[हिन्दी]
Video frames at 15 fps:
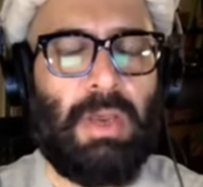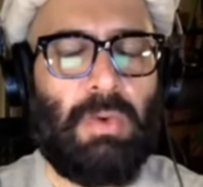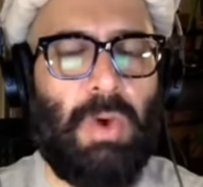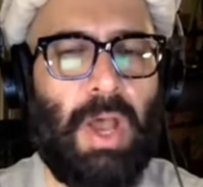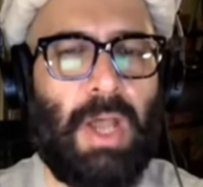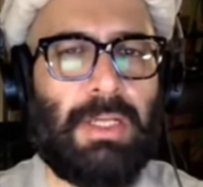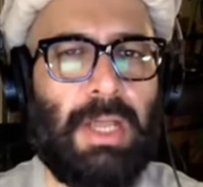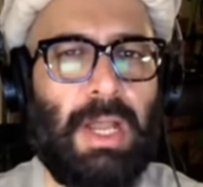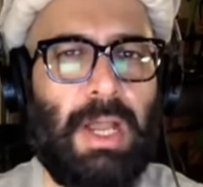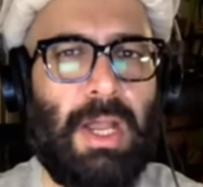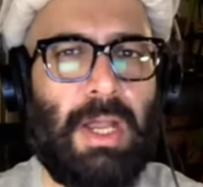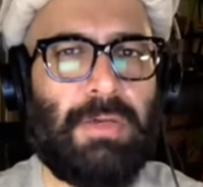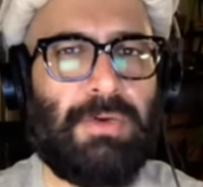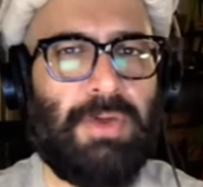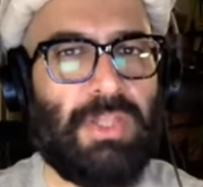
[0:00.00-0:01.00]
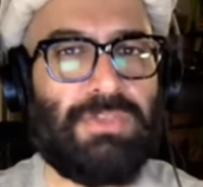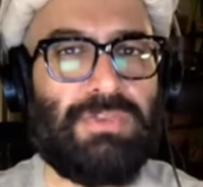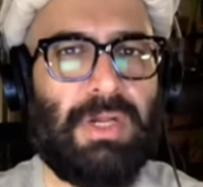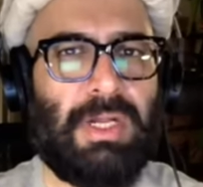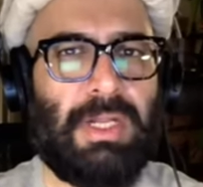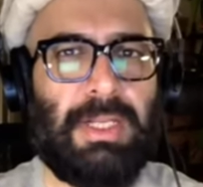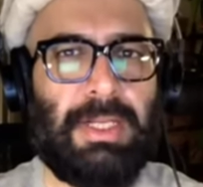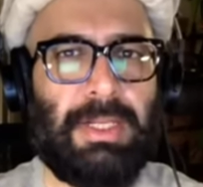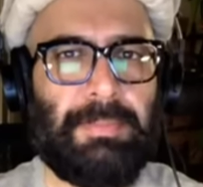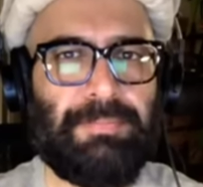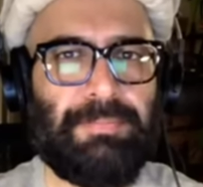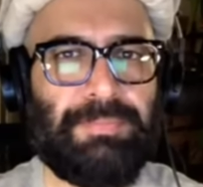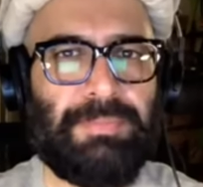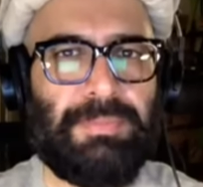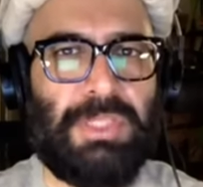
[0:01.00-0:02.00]
ख्वा का ट्रांसफर ले लें
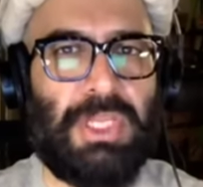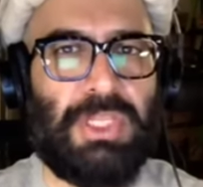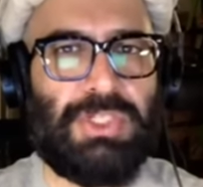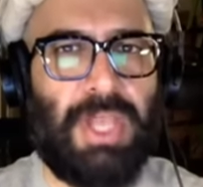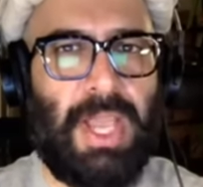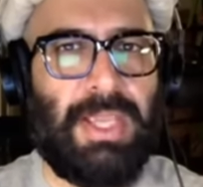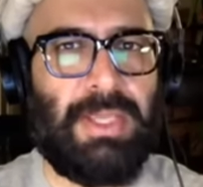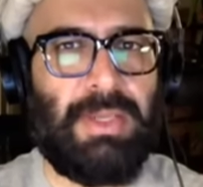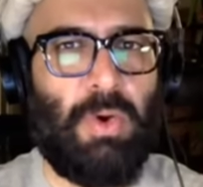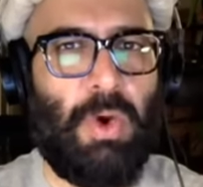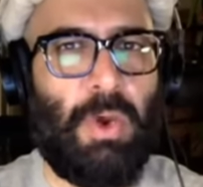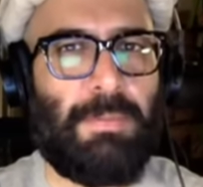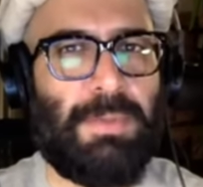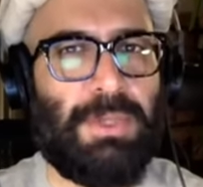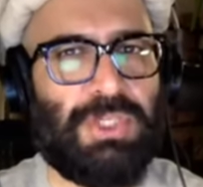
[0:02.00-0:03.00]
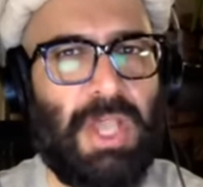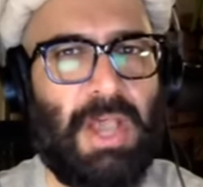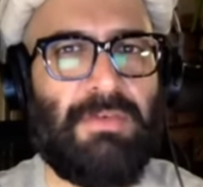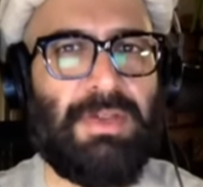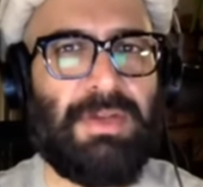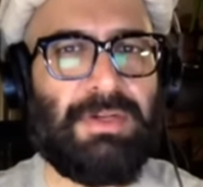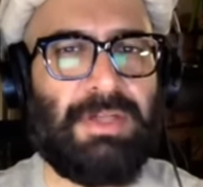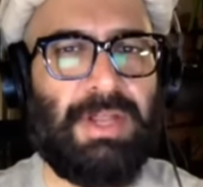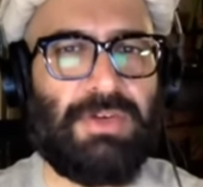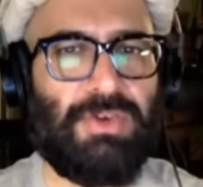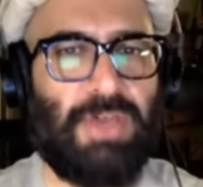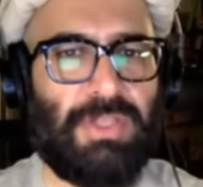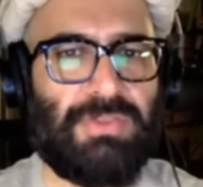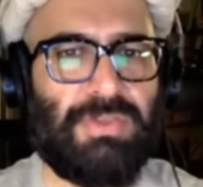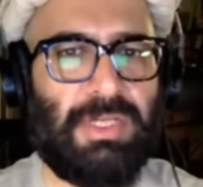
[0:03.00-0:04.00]
ये जाएं और पेशावर का
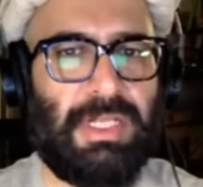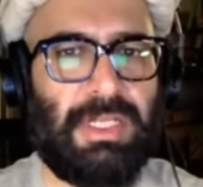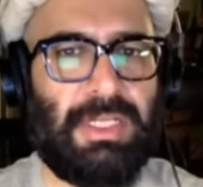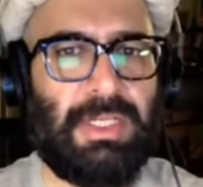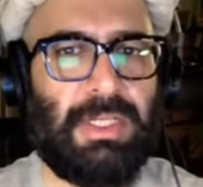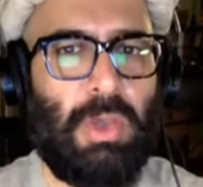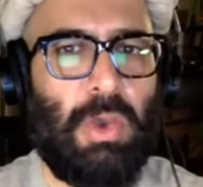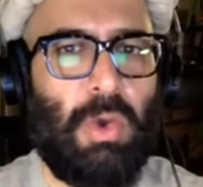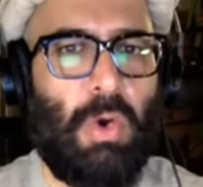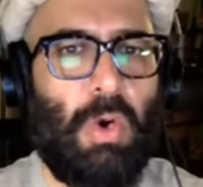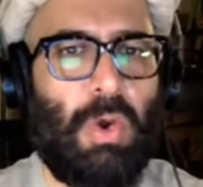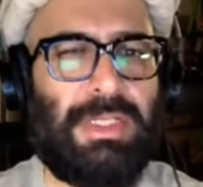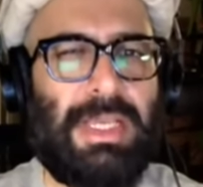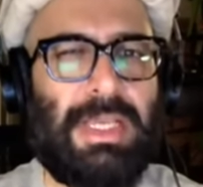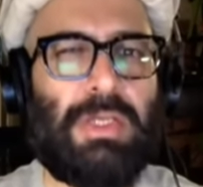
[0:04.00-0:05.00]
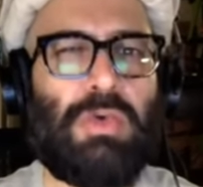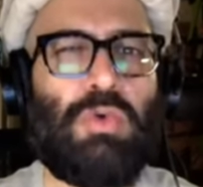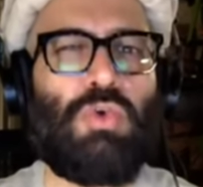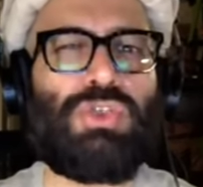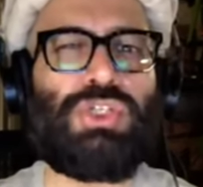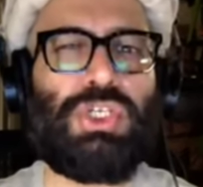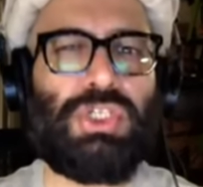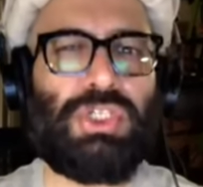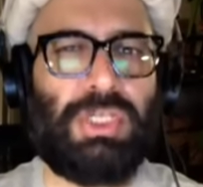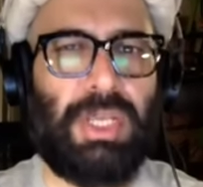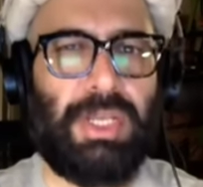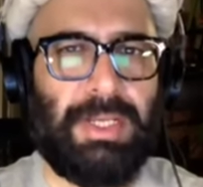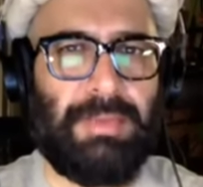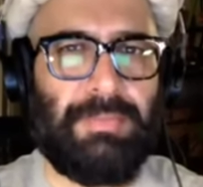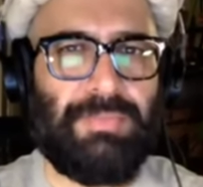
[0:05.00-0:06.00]
ट्रांसफर ले लें और ये कोशिश
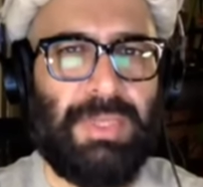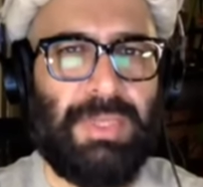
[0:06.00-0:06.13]
करें